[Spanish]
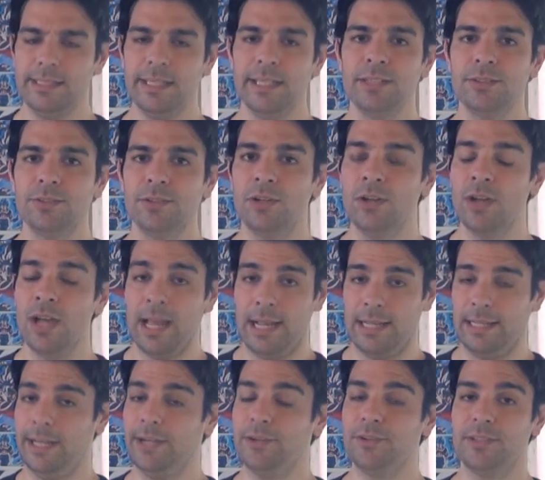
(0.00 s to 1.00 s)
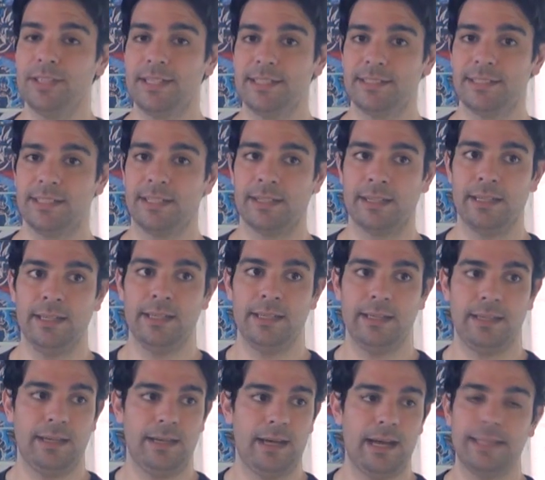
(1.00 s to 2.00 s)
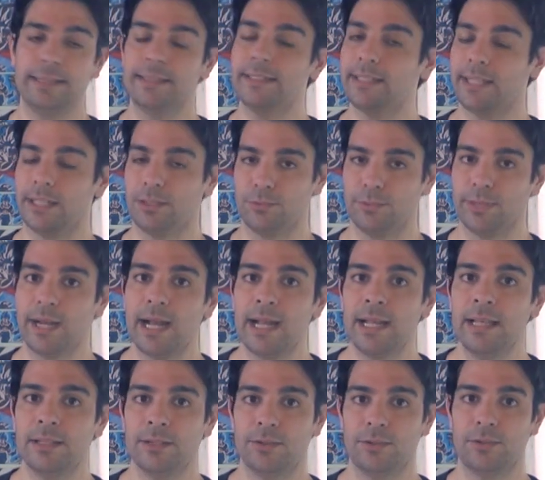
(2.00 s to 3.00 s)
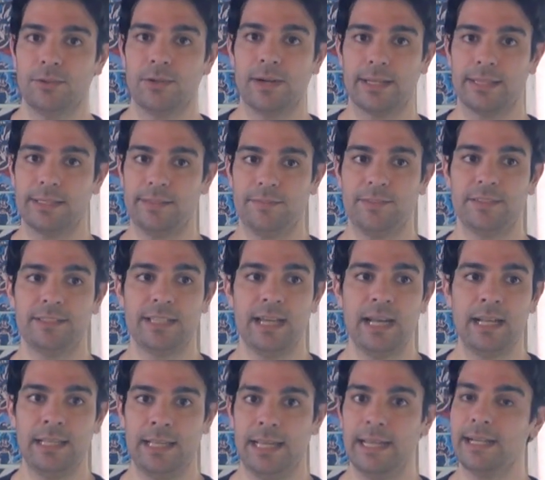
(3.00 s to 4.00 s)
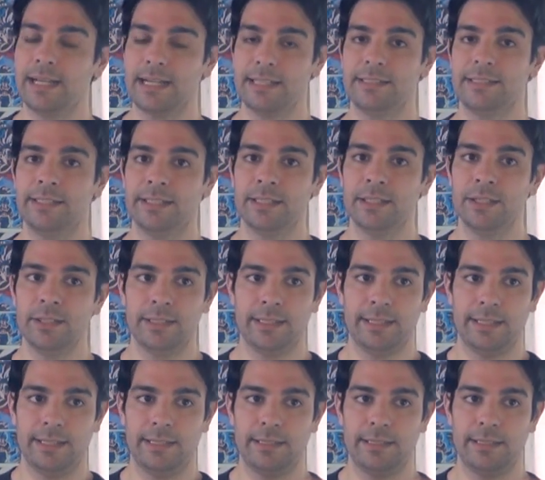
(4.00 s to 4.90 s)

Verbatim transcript: Y esto, lejos de ser antinatural o artificial, es casi